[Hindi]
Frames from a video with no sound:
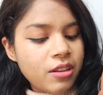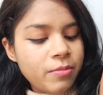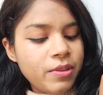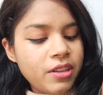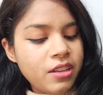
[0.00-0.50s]

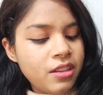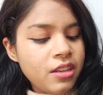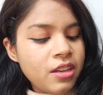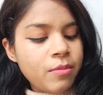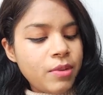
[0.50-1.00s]
अभी
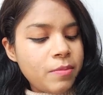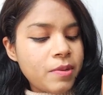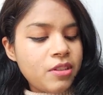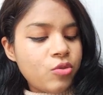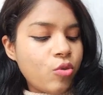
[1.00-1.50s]
मेरे
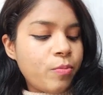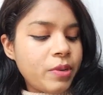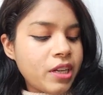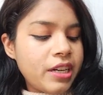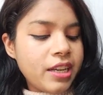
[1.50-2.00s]
पास
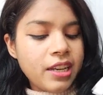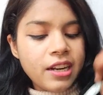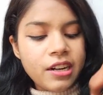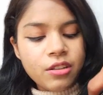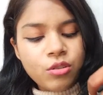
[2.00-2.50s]
ओपन करने के लिए
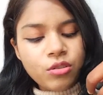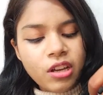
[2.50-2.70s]
कटर तो